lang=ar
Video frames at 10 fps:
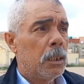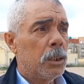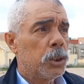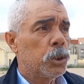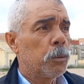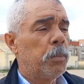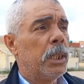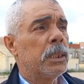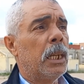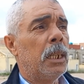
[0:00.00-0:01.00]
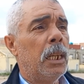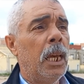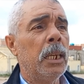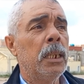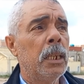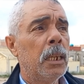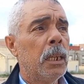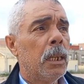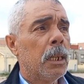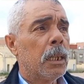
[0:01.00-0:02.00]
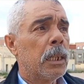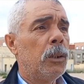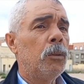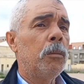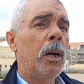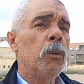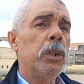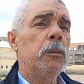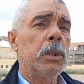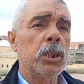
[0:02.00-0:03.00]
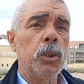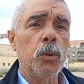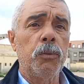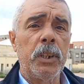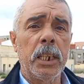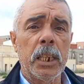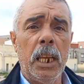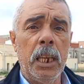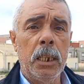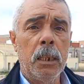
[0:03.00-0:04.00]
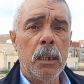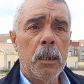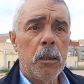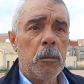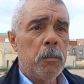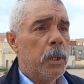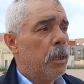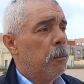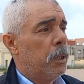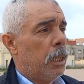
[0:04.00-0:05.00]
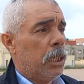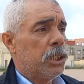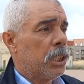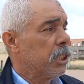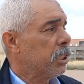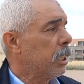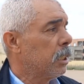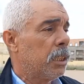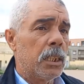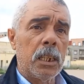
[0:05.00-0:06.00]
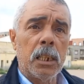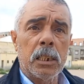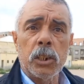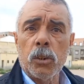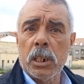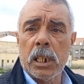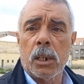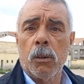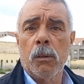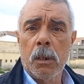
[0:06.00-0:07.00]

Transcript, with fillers: الشبان تاع الحي كانوا معاولين باش يديروا فريق الحي مي على جال الستاد كيشغل كرهوا